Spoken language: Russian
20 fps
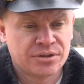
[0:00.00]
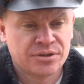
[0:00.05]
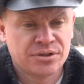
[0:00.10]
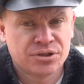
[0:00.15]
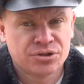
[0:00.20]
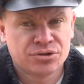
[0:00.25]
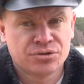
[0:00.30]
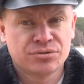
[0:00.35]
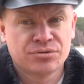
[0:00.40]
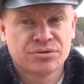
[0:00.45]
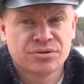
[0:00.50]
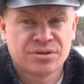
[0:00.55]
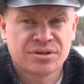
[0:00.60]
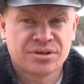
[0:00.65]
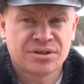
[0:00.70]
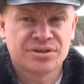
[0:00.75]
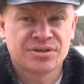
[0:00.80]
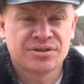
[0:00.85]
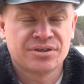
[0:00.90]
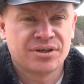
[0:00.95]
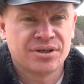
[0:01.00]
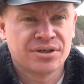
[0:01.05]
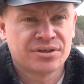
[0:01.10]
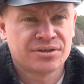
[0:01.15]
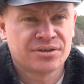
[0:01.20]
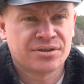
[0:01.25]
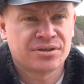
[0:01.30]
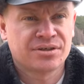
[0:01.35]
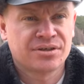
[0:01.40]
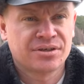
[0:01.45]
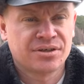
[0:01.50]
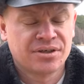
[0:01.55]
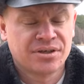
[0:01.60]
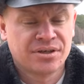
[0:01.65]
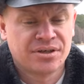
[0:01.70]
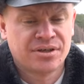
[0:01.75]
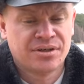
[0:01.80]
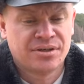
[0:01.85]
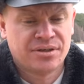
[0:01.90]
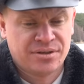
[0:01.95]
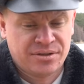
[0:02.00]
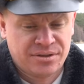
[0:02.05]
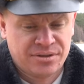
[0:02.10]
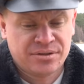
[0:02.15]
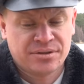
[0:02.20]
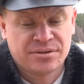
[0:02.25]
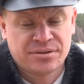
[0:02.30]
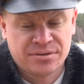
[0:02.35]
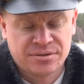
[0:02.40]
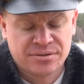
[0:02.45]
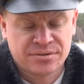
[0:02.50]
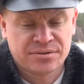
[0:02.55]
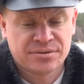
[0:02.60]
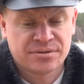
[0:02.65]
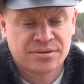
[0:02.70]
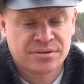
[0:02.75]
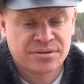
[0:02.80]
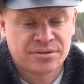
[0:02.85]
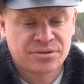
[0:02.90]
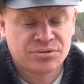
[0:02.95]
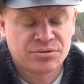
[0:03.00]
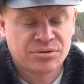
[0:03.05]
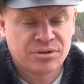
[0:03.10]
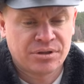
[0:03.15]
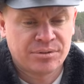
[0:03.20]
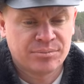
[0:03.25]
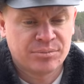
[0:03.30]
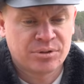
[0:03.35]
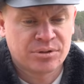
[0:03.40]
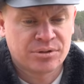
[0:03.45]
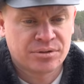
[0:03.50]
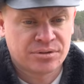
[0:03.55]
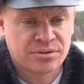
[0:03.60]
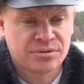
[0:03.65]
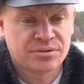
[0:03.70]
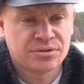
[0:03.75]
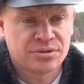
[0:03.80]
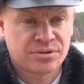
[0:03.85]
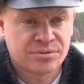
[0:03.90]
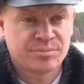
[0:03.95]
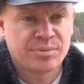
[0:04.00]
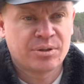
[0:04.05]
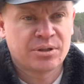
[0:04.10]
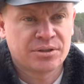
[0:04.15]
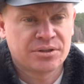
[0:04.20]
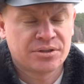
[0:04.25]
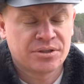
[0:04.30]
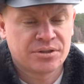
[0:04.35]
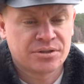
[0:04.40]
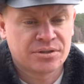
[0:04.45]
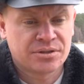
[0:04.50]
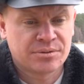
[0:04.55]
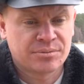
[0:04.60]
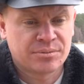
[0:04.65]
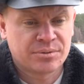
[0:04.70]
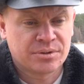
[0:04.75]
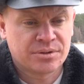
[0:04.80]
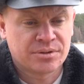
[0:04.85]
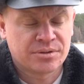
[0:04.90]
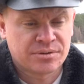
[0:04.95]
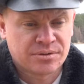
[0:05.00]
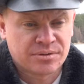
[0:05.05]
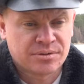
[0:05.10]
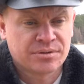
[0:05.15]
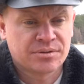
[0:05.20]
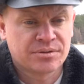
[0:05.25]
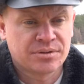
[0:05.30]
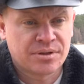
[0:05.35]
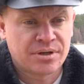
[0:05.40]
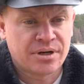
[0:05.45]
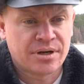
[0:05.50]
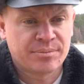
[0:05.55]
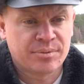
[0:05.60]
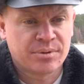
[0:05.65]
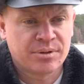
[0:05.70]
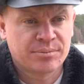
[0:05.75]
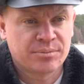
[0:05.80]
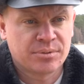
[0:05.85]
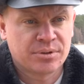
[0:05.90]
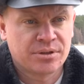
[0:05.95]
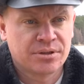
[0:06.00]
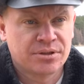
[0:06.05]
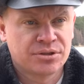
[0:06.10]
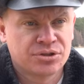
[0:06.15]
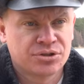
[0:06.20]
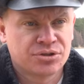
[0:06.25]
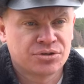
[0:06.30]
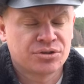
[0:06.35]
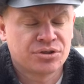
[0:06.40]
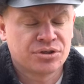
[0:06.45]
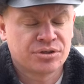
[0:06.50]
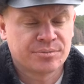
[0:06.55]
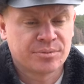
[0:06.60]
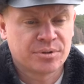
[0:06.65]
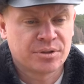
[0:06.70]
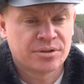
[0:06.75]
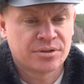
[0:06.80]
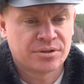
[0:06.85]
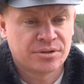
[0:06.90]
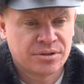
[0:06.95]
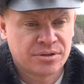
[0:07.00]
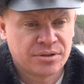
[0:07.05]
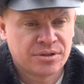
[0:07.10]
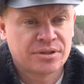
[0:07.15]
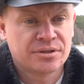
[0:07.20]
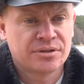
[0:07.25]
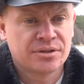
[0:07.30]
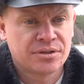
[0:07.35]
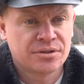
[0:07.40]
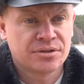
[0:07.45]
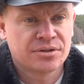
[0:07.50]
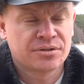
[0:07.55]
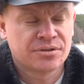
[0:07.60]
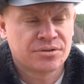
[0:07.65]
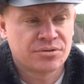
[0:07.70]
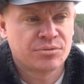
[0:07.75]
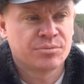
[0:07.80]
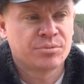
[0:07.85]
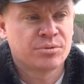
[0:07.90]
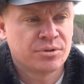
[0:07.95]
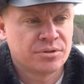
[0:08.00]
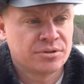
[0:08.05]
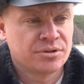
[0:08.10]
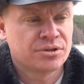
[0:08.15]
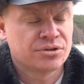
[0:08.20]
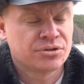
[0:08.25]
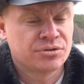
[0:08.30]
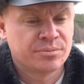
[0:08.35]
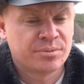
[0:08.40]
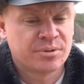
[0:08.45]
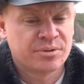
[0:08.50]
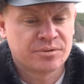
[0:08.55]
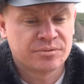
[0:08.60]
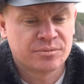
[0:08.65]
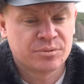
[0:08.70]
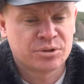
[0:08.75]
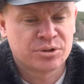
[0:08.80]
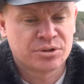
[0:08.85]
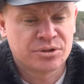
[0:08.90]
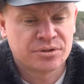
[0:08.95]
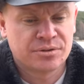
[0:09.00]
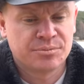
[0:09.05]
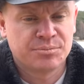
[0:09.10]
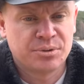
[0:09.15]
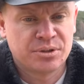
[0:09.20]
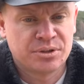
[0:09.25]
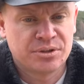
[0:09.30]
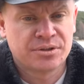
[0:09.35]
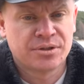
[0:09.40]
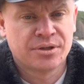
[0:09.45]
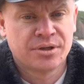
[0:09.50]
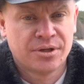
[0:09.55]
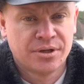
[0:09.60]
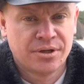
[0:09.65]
одежду, растереться э, сухими с полотенцами, э, тряпками или еще чем-то, и одеть теплую одежду по возможности, пить